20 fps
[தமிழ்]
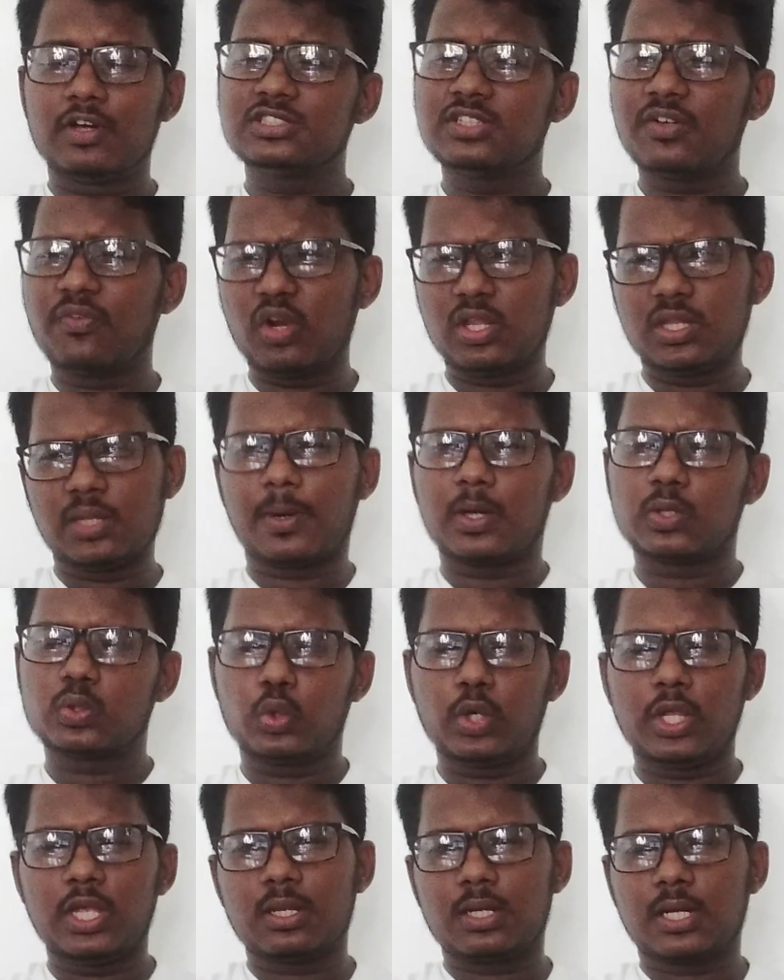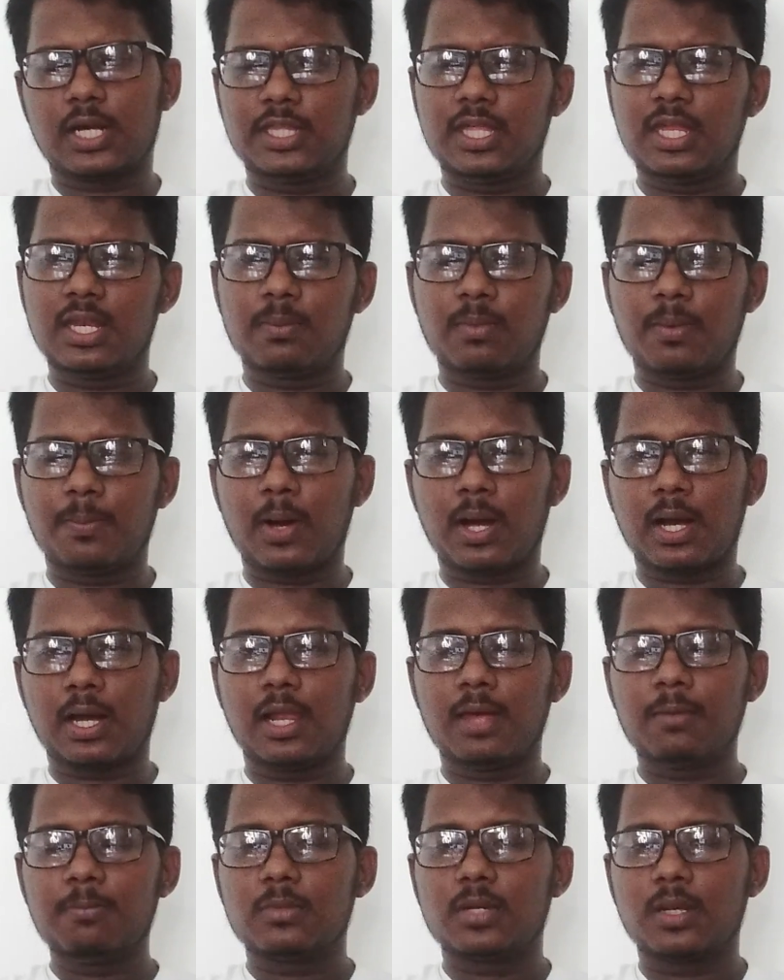ஃபர்ஸ்ட் ஆஃப் ஆல் இந்த படத்துடைய கதையை நம்ம
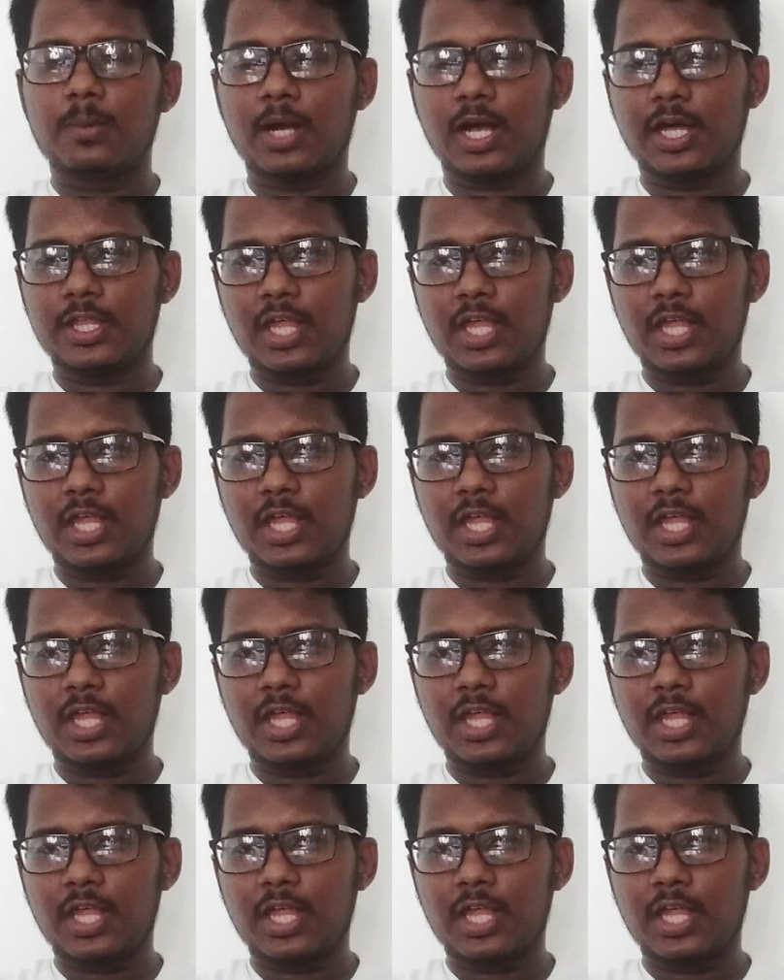பார்க்கலாம் நம்ம